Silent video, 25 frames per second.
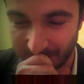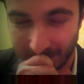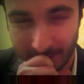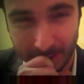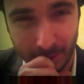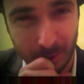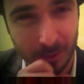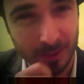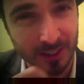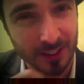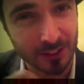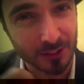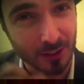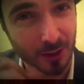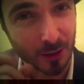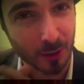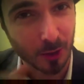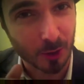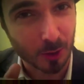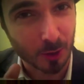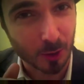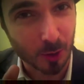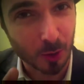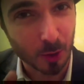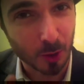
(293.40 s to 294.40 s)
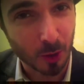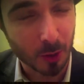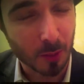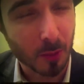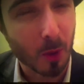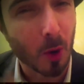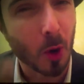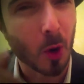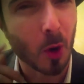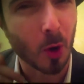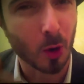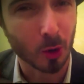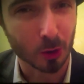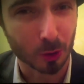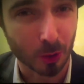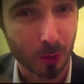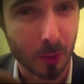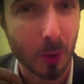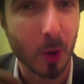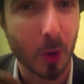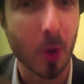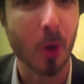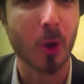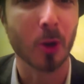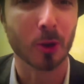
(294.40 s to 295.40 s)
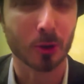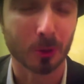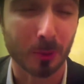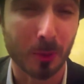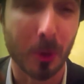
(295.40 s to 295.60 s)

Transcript: come diceva qualcuno, molto, molto,